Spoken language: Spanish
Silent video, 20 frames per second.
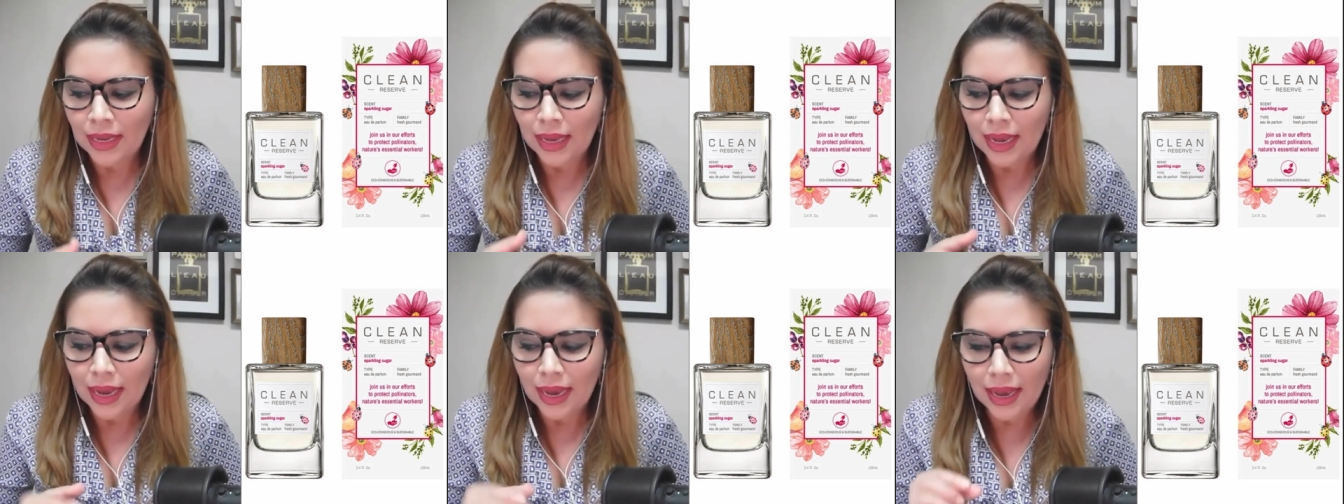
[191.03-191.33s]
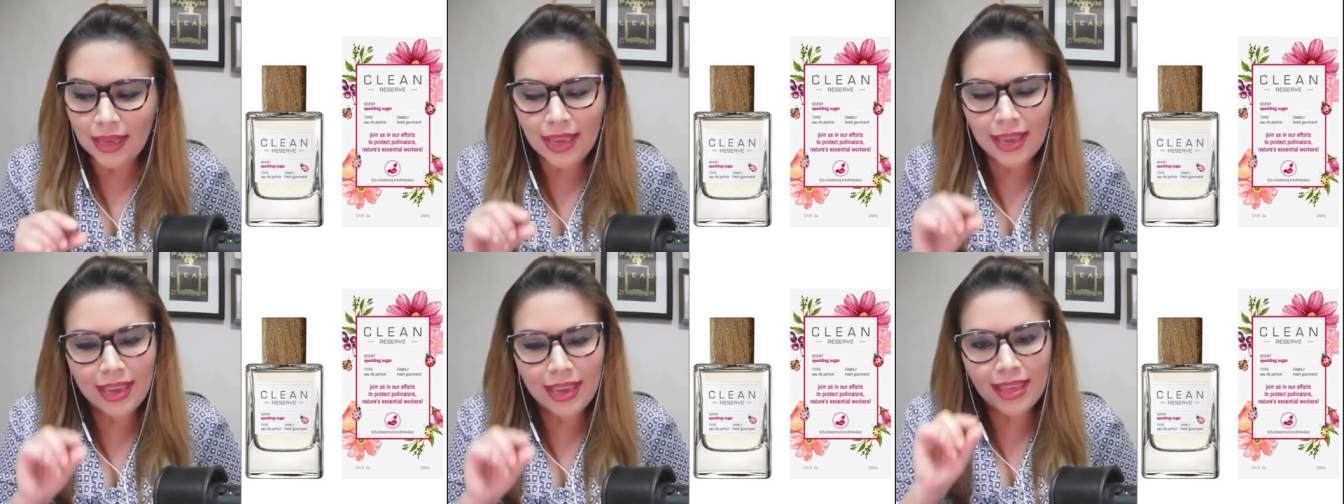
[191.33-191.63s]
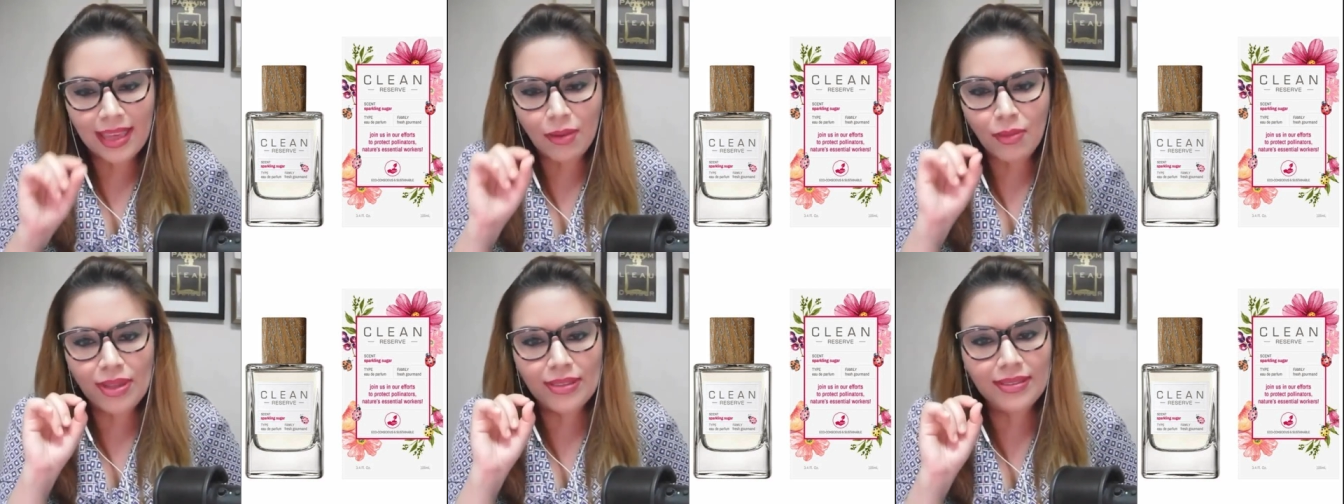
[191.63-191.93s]
ay, que
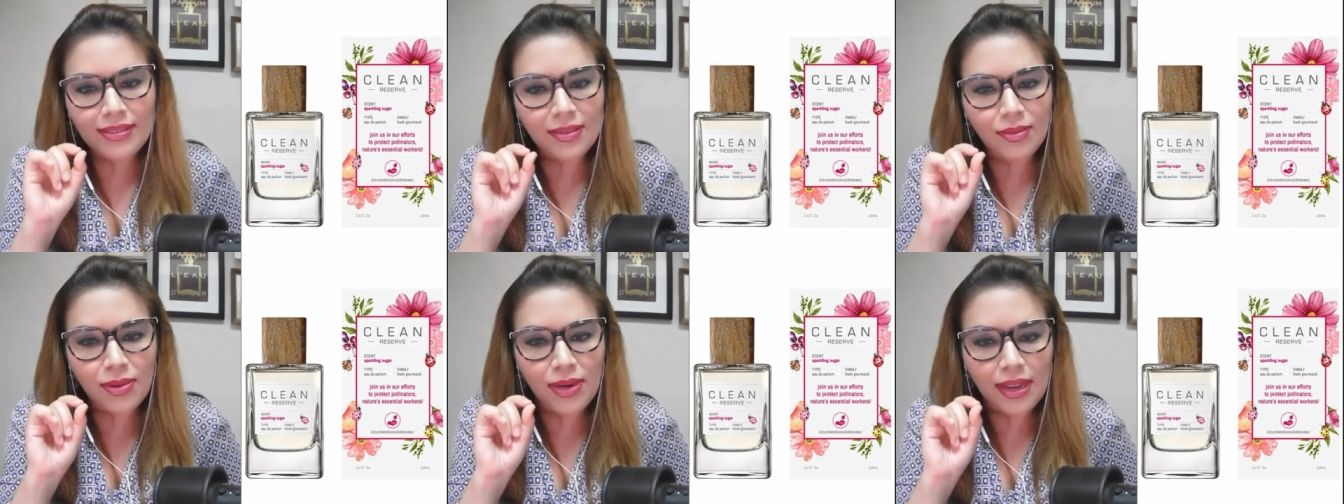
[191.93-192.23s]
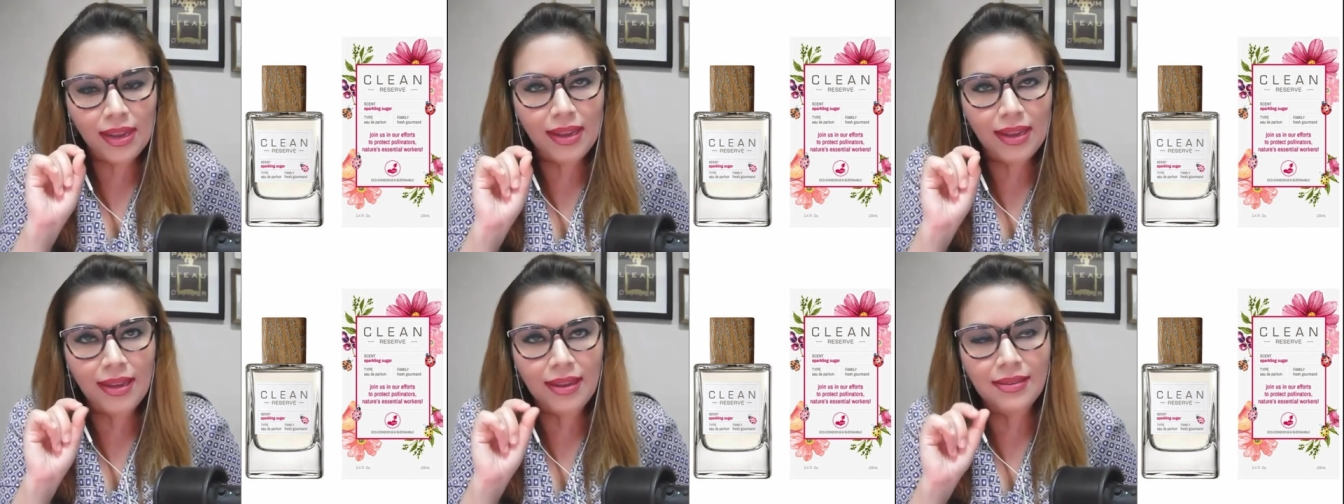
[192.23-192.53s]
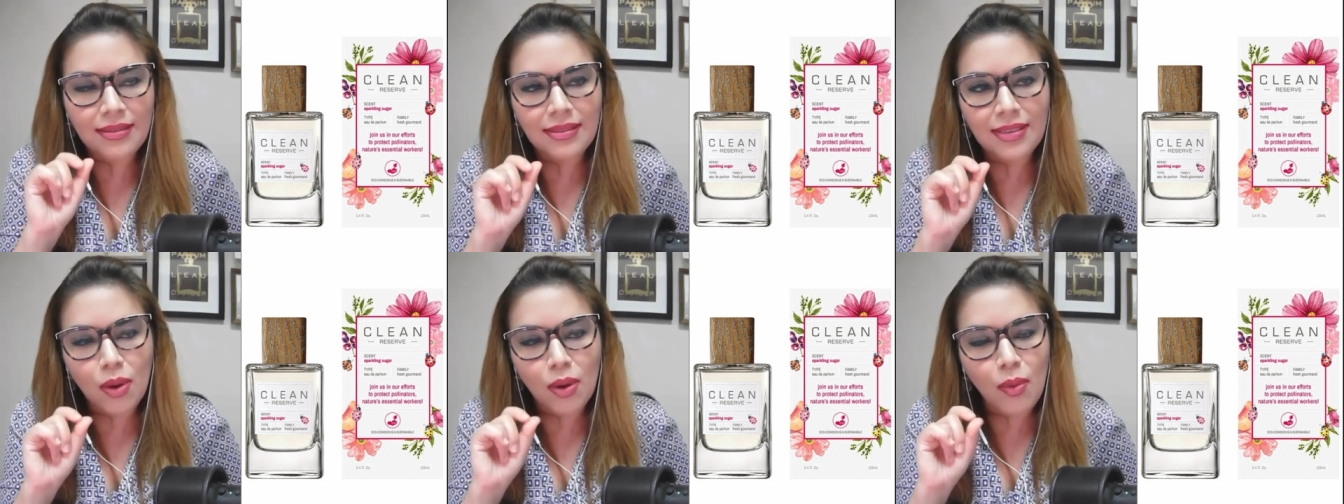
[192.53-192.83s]
queda una, una
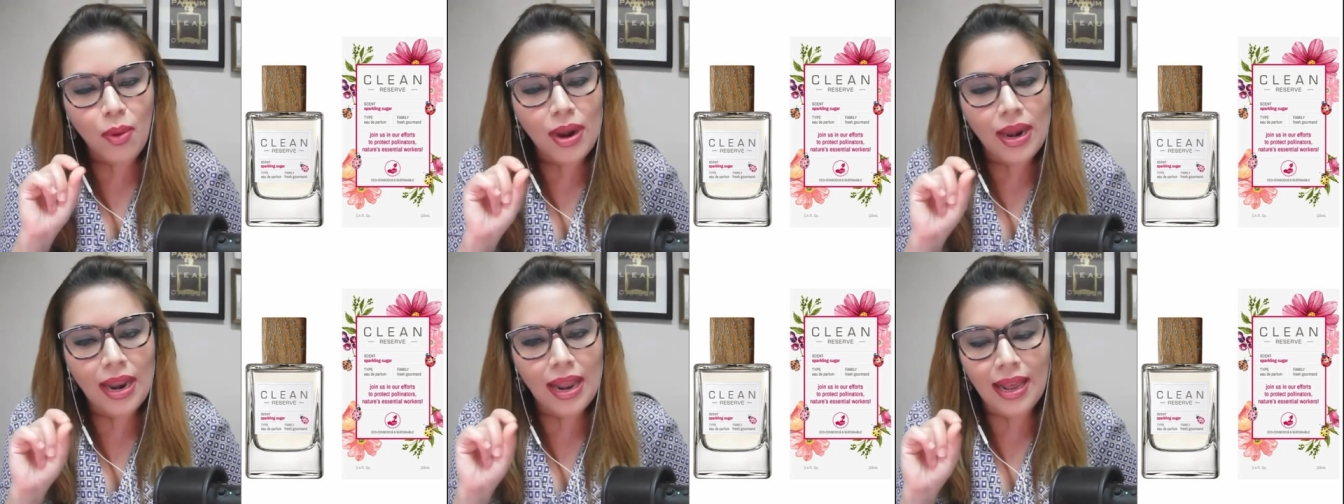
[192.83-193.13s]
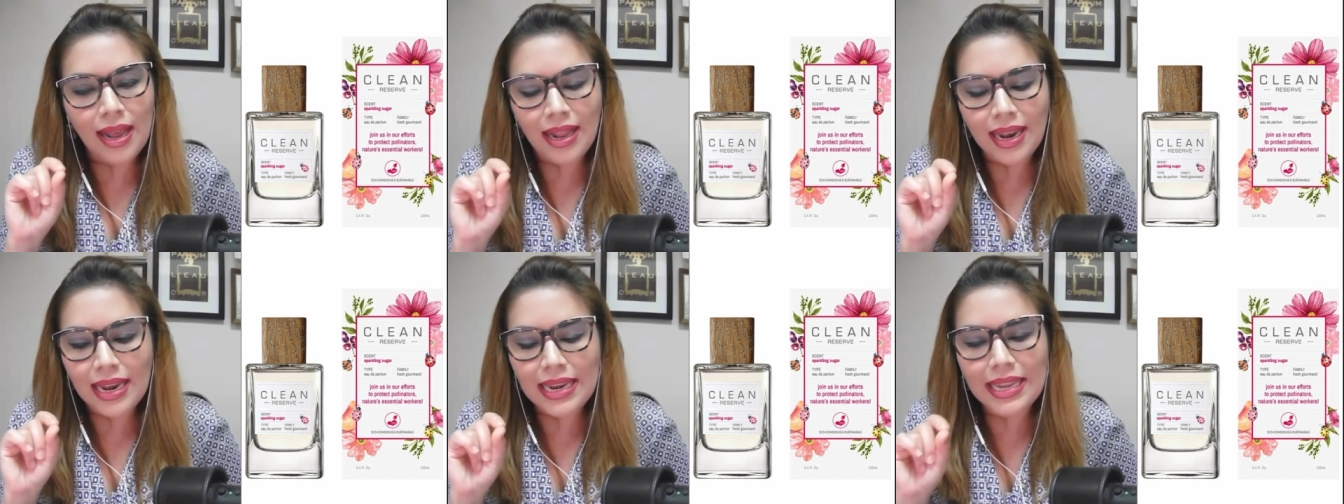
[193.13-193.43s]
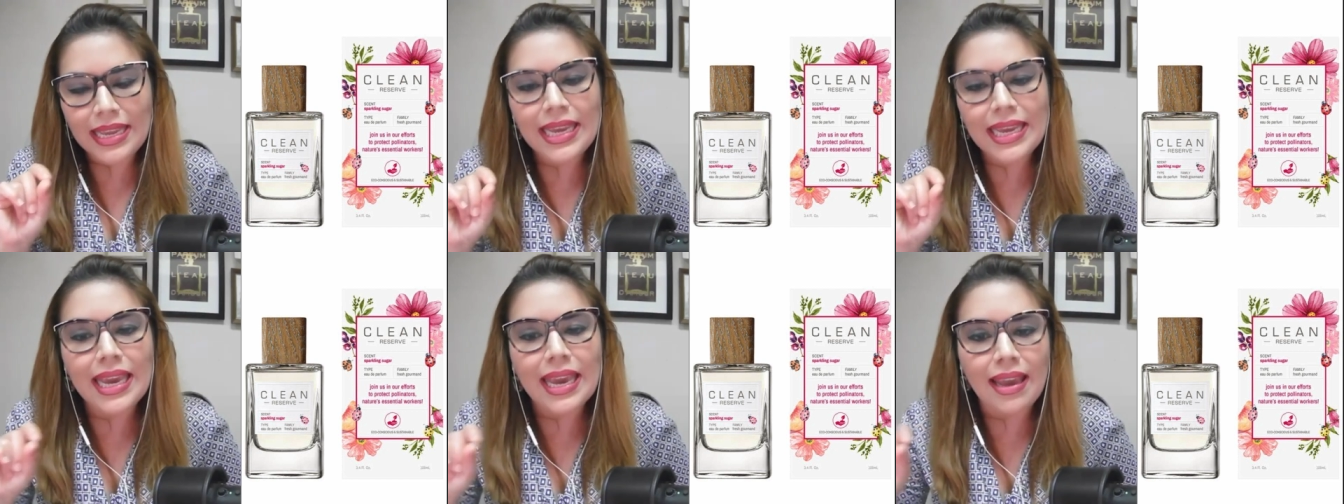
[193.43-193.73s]
secuela
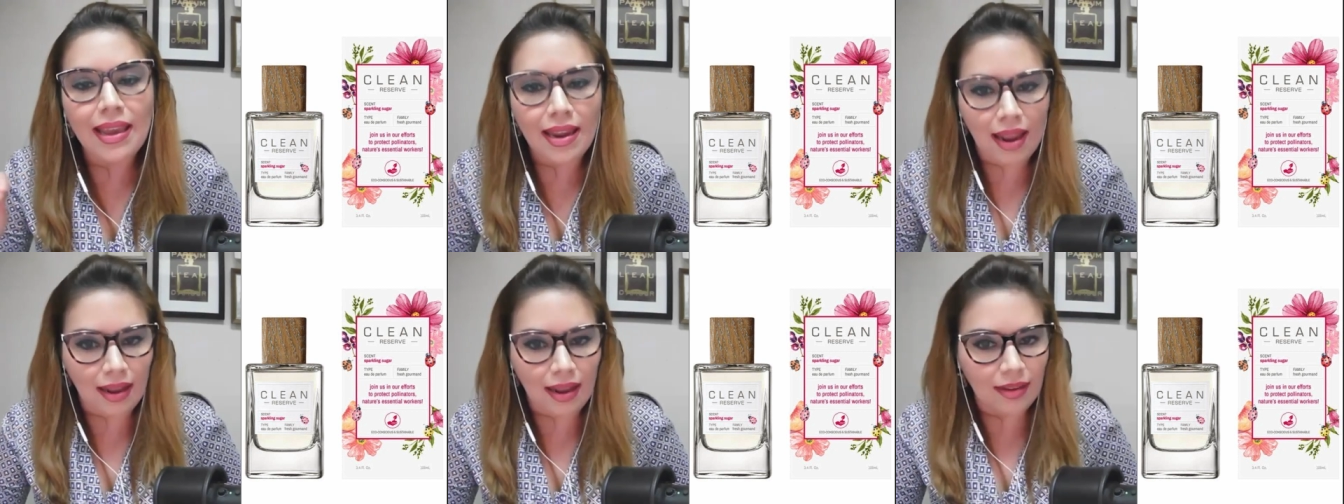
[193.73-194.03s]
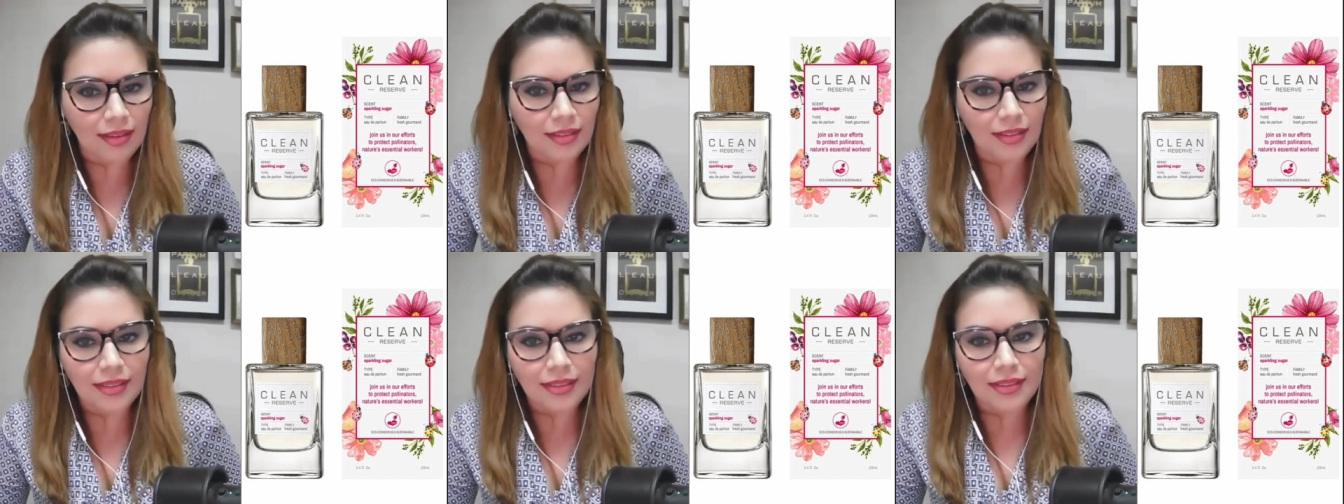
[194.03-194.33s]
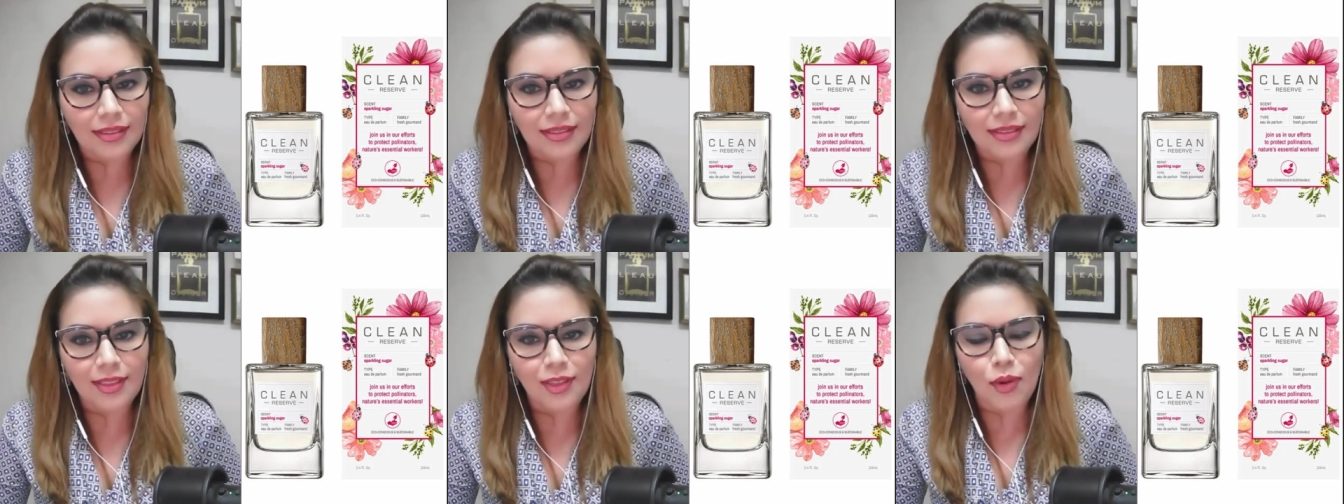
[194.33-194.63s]
ligera
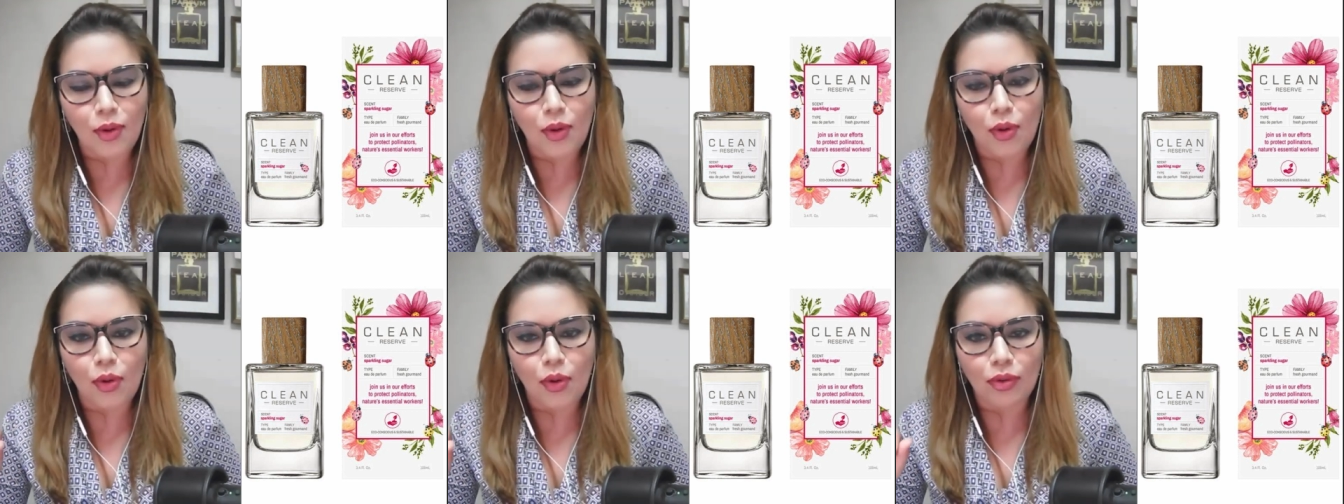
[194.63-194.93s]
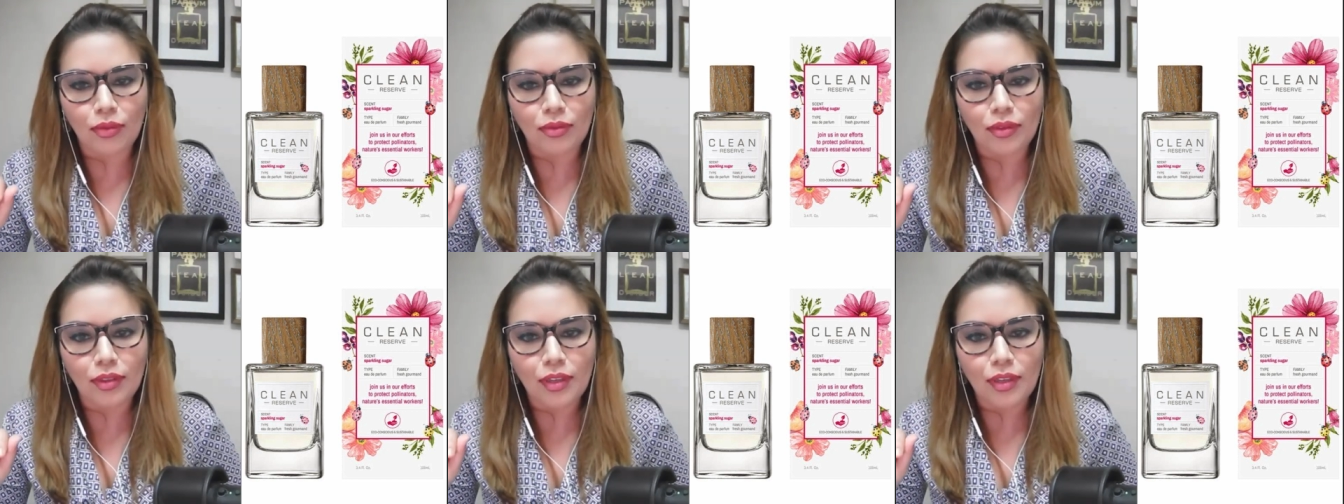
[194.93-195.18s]
de olor.